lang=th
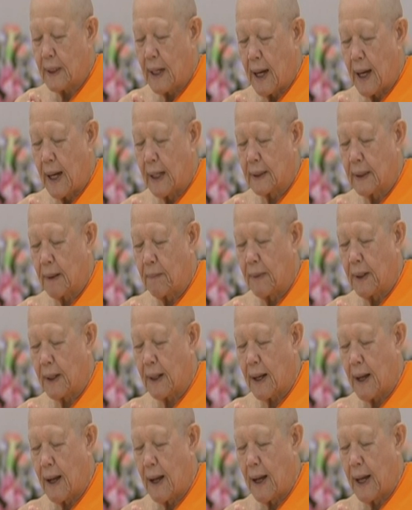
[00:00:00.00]
ชาธรรม
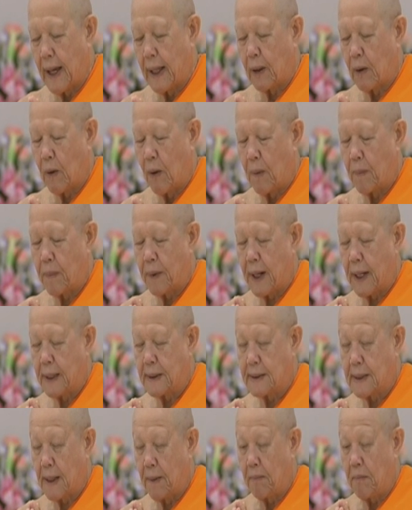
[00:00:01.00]
กายของพระ
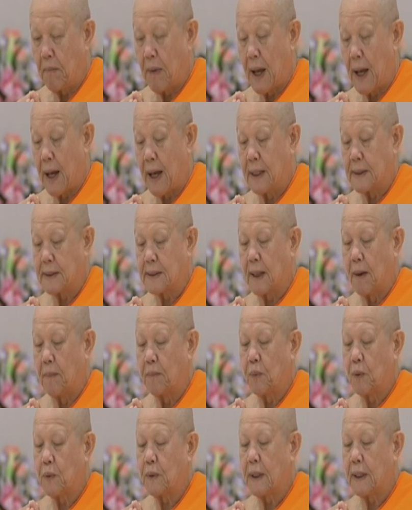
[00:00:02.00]
สัมมาสัม
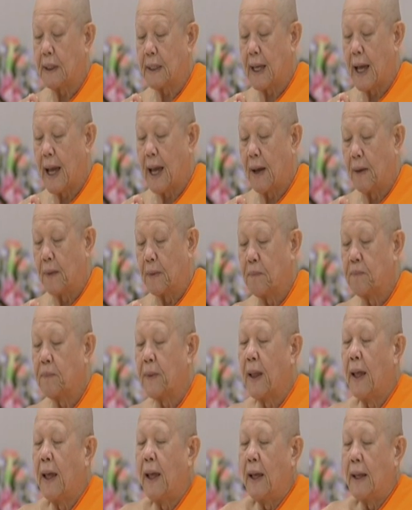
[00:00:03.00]
พุทธเจ้า
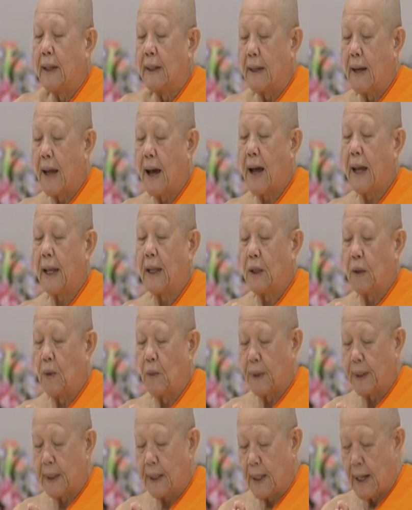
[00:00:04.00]
ได้
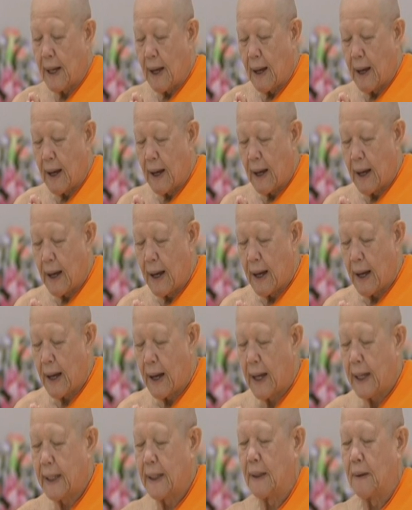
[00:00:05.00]
โดย
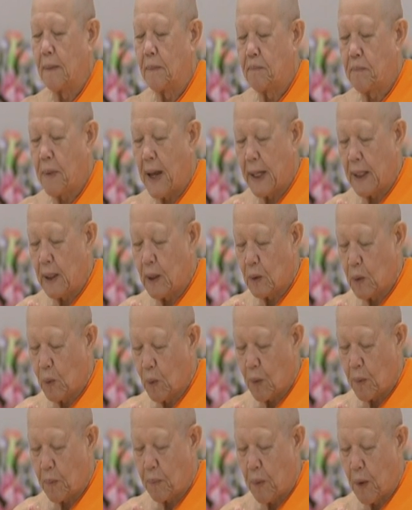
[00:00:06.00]
ง่ายไป
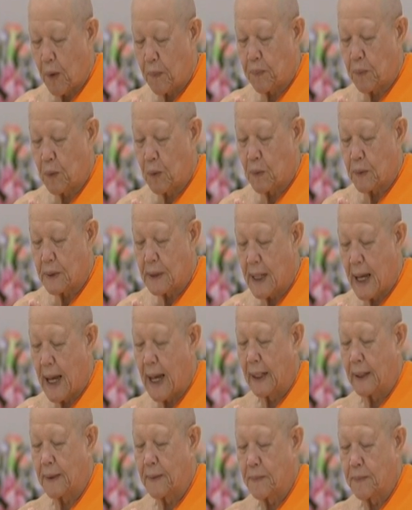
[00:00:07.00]
ทุกภพทุก
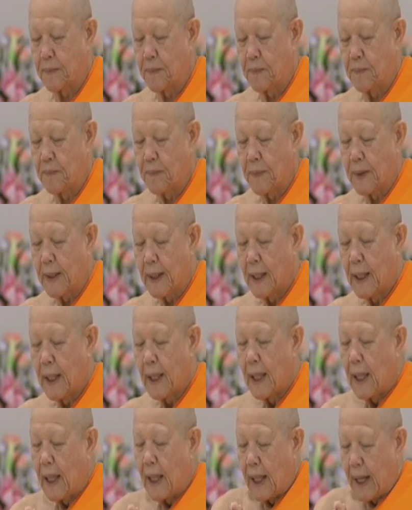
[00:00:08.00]
ชาติ
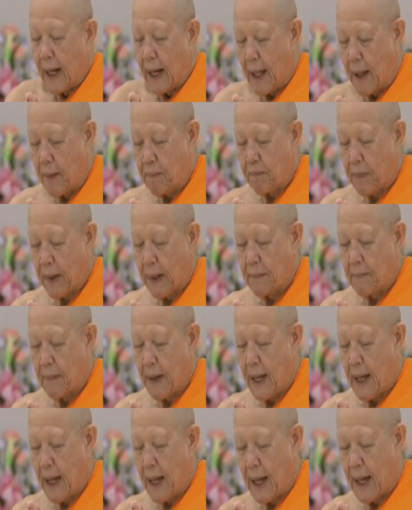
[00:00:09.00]
และเป็น
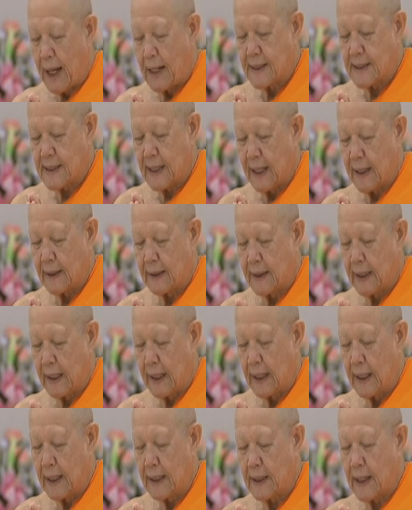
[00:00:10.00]
มหาเศรษ
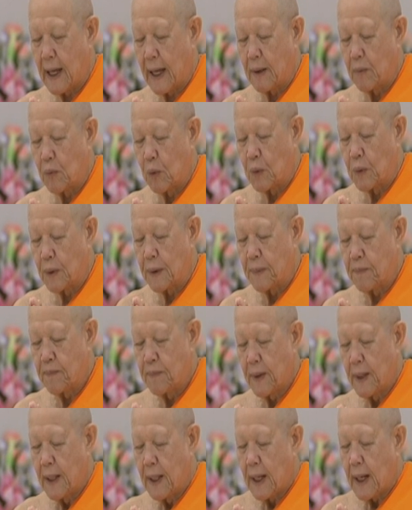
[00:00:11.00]
ฐีใจบุญ
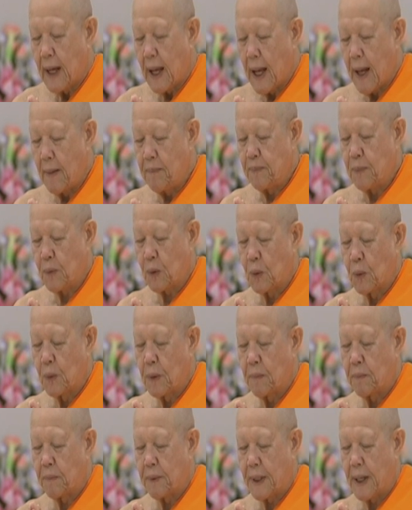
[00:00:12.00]
คำจุ
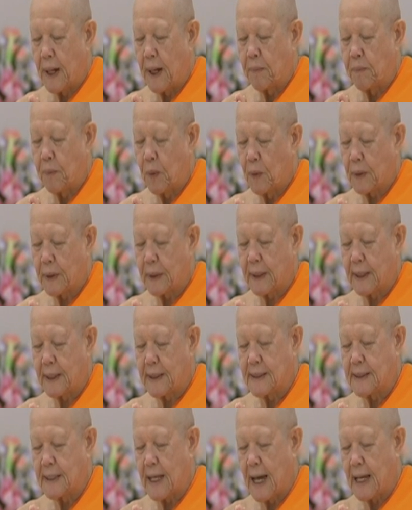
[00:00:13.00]
นพระพุทธ
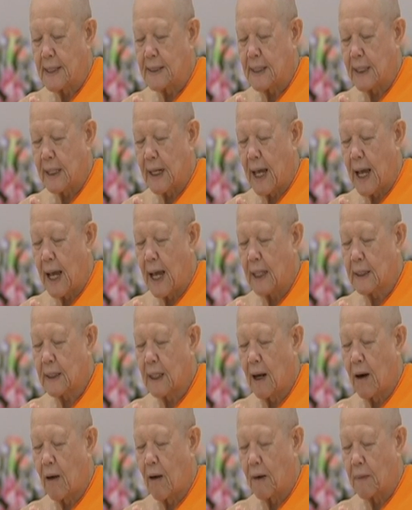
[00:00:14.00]
ศาสนา
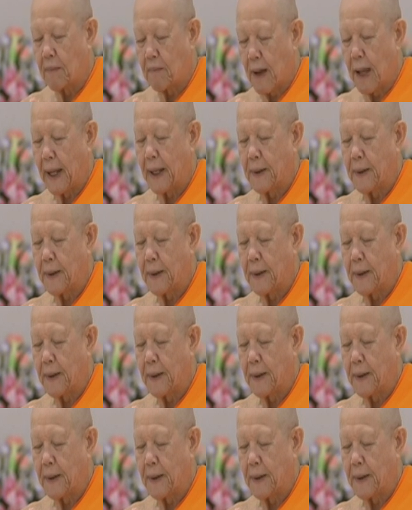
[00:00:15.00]
ตลอดไป